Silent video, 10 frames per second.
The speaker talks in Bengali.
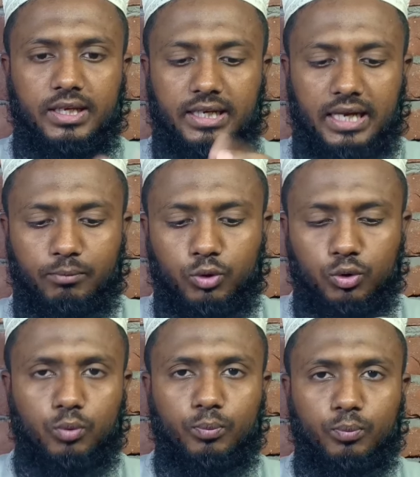এই
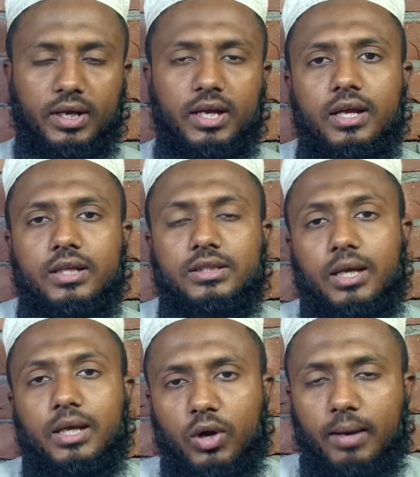নামগুলোর উপরে
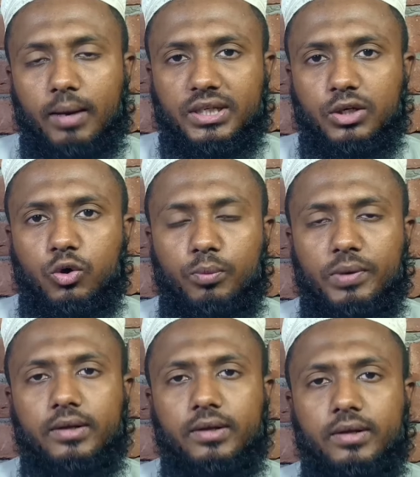তারপর আপনি কি করবেন